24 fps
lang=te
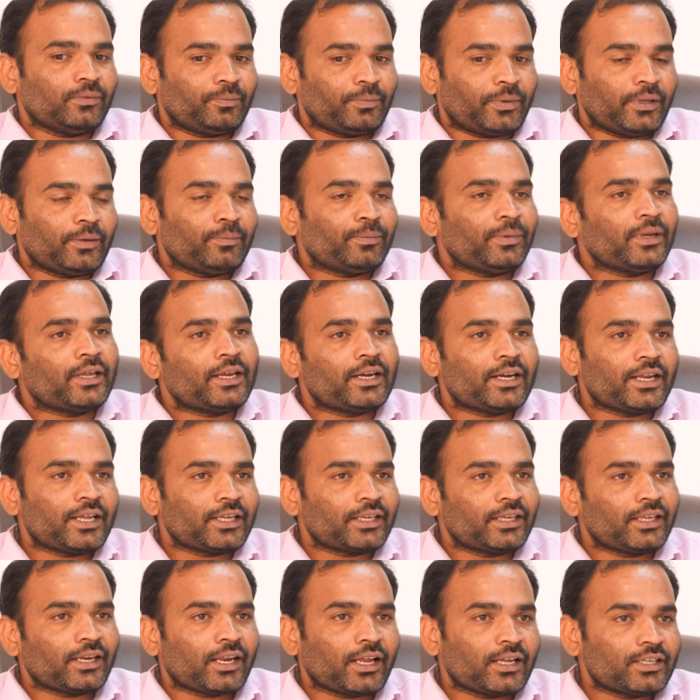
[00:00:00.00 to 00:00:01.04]
ప్లే
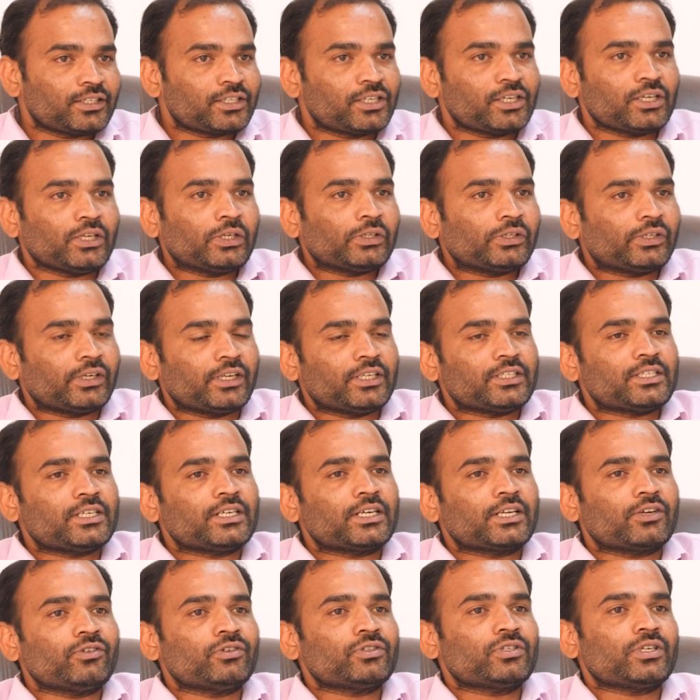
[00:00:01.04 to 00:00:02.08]
చేయడానికి రాజకీయాలకు
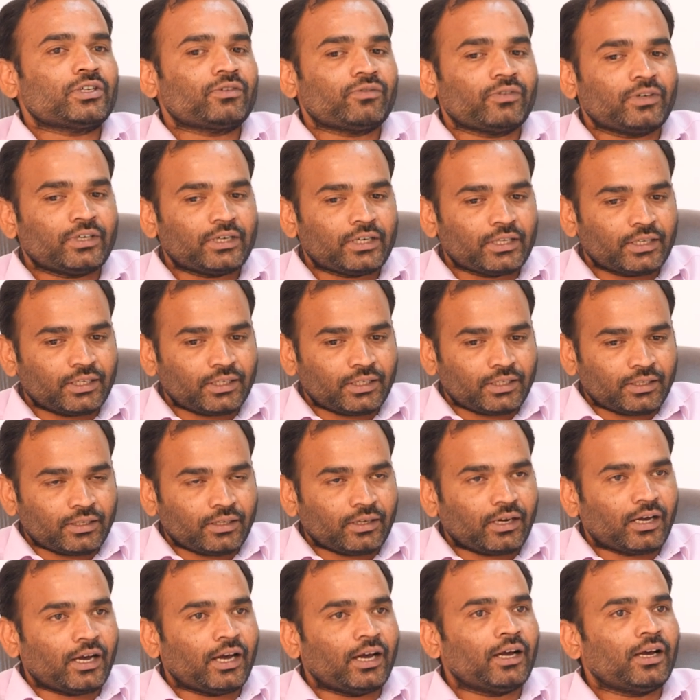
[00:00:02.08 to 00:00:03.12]
రీసెంట్గా వచ్చినటువంటి
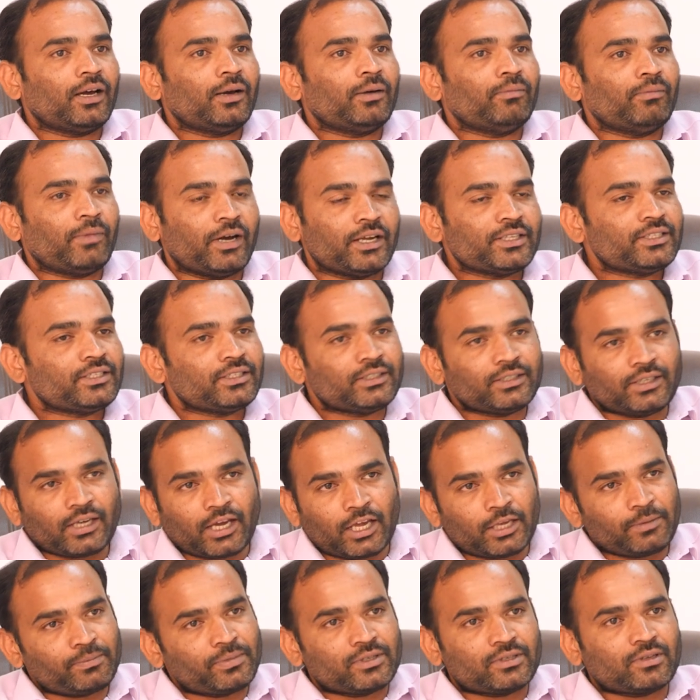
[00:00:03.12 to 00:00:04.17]
ఆ మాజీ
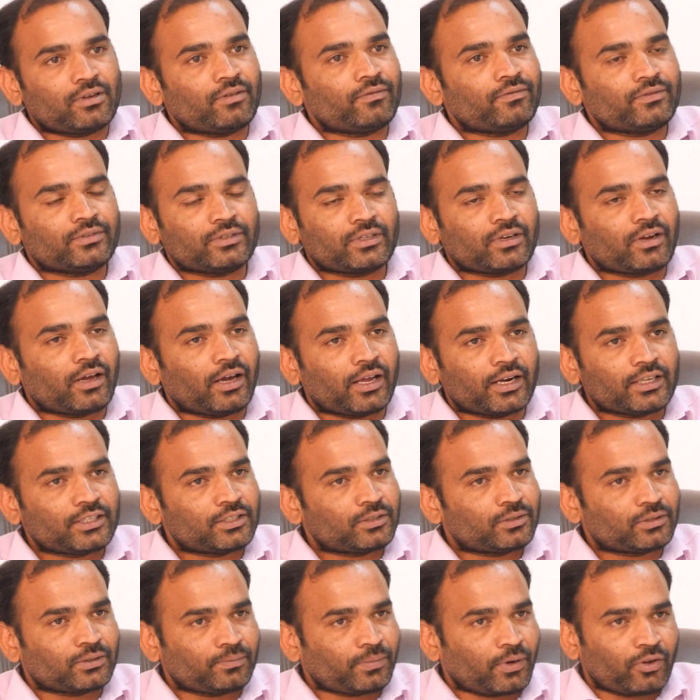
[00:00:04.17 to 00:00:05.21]
ఐపీఎస్ ఆఫీసర్ ఆర్ఎస్
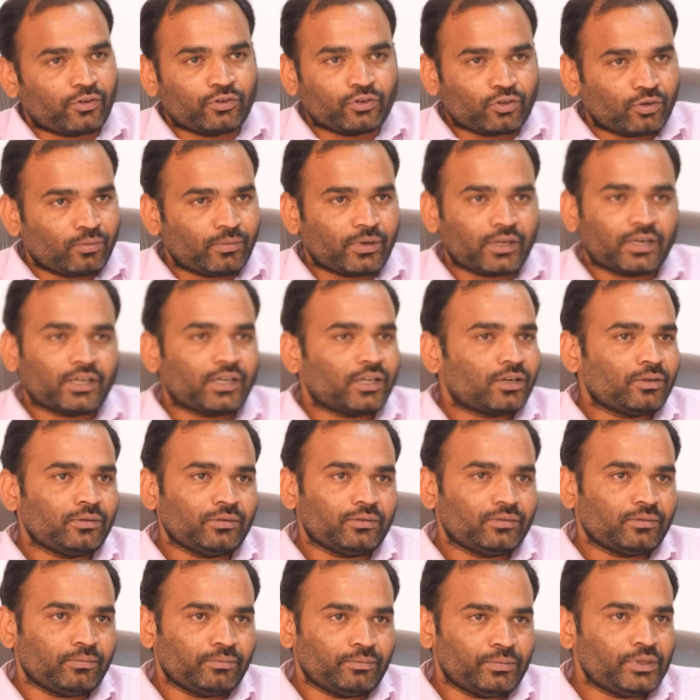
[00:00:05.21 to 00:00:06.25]
ప్రవీణ్ కుమార్ గారు
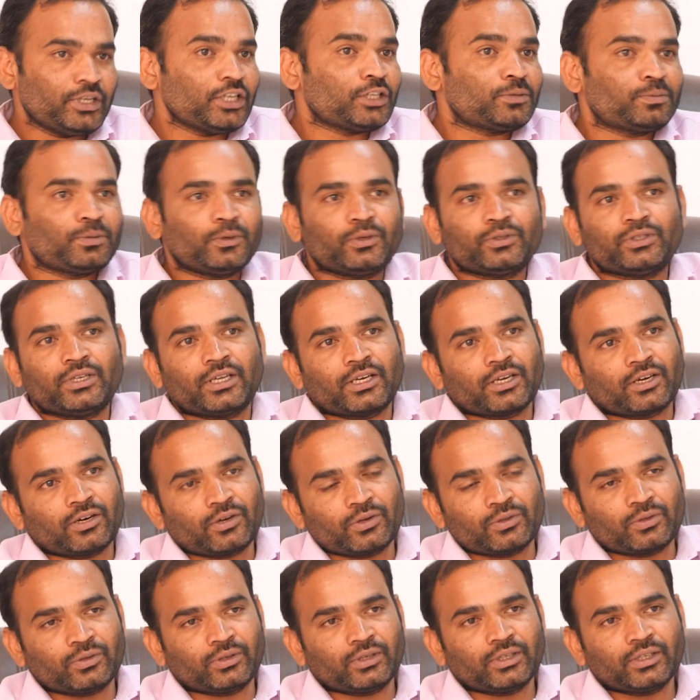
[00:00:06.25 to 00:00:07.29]
బీఎస్పీలో
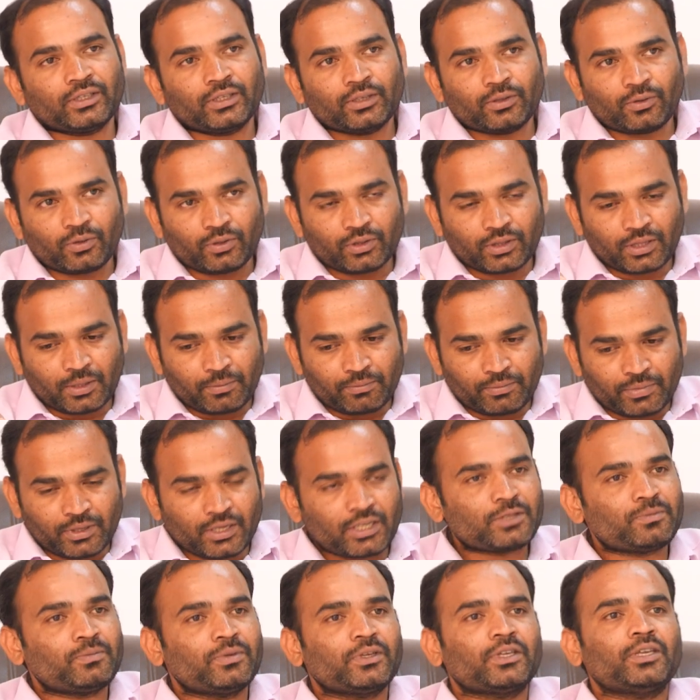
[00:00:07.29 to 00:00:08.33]
జాయిన్ తోటి కొంత
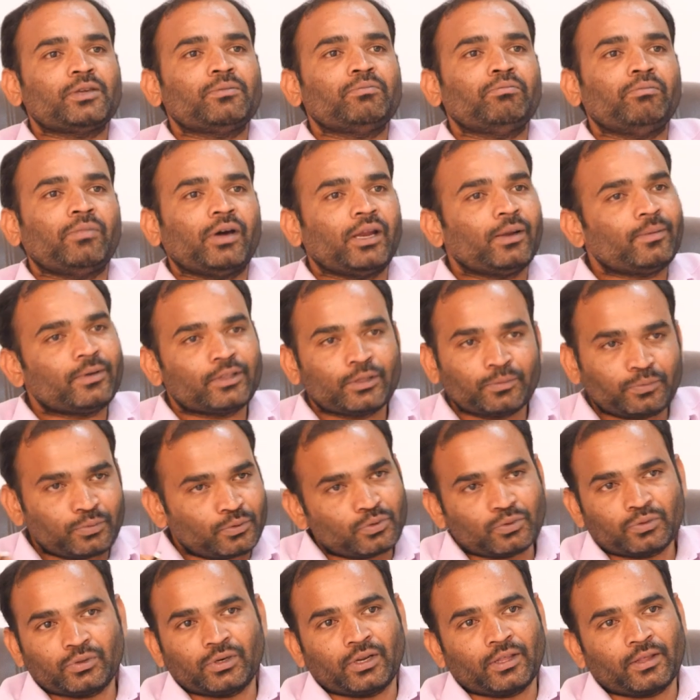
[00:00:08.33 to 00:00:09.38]
బీఎస్పీకి బలమైన
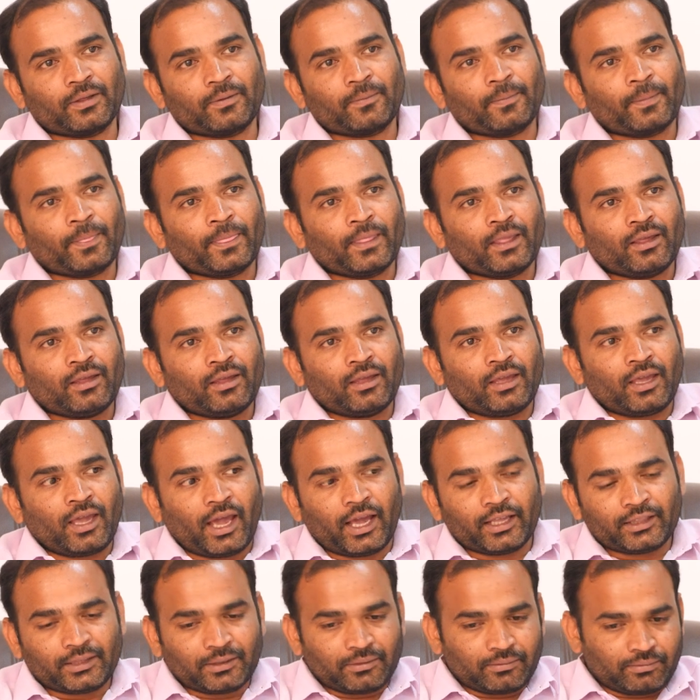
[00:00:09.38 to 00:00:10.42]
పుంజుకున్నాయి
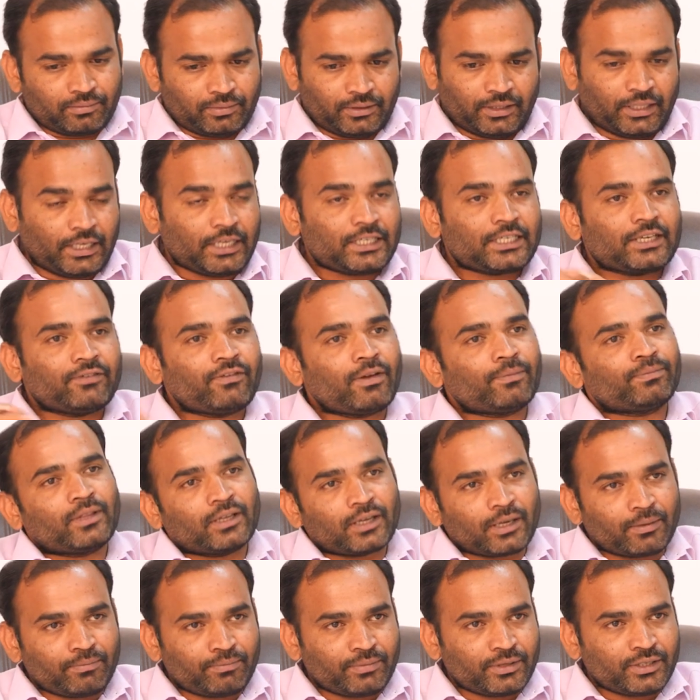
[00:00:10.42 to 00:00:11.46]
అయితే
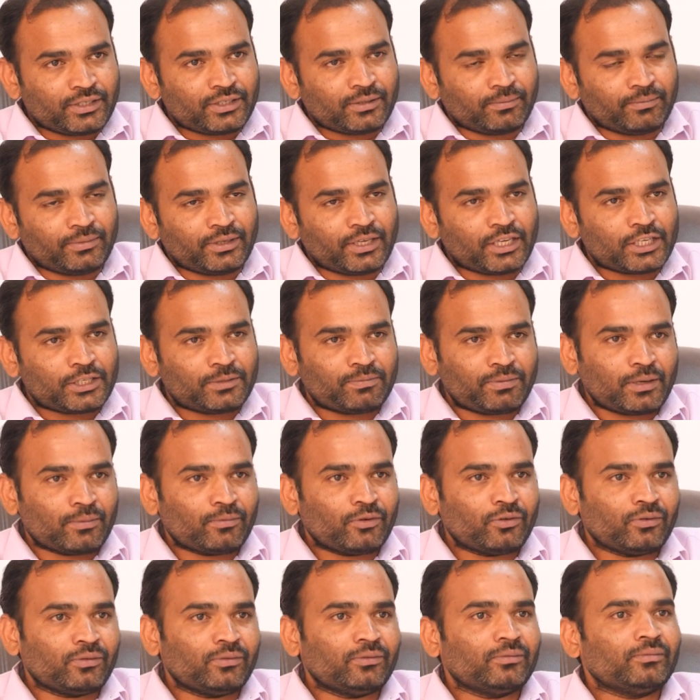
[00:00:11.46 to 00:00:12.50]
దేశవ్యాప్తంగా బీ బీఎస్పీ
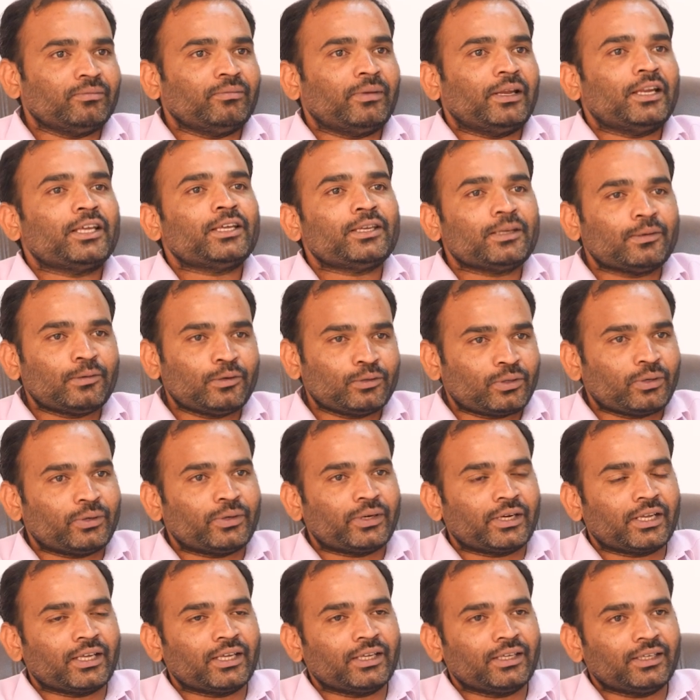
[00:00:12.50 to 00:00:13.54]
ఏమో బలహీనం అవుతూ
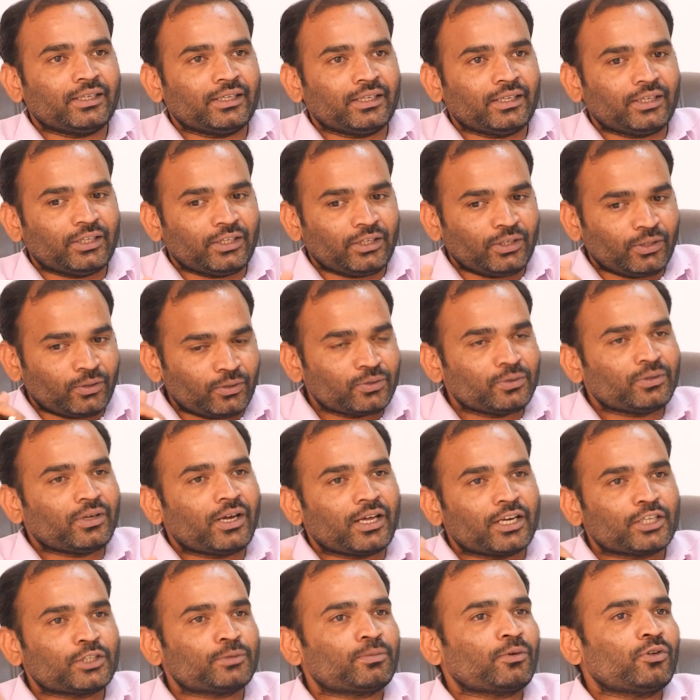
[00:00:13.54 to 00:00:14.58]
ఉంటే ఈరోజు
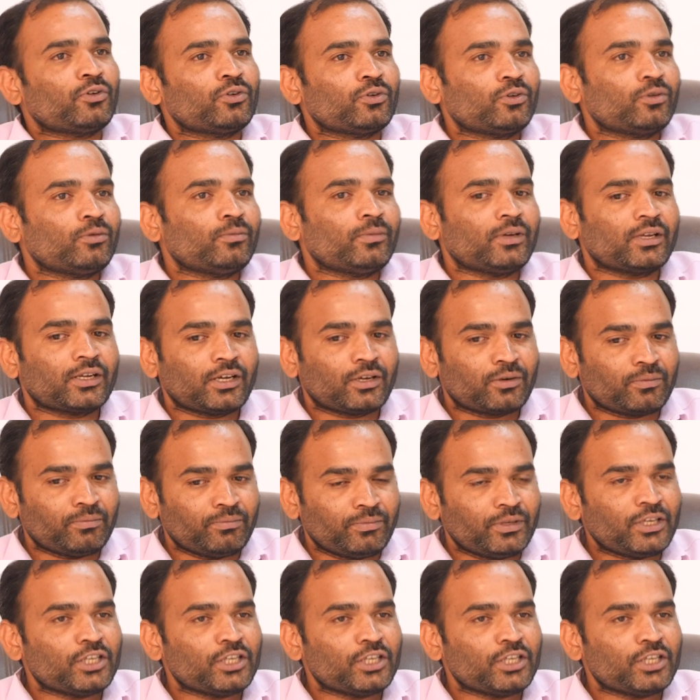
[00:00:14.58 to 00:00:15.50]
ఆర్ఎస్ ప్రవీణ్ కుమార్ గారు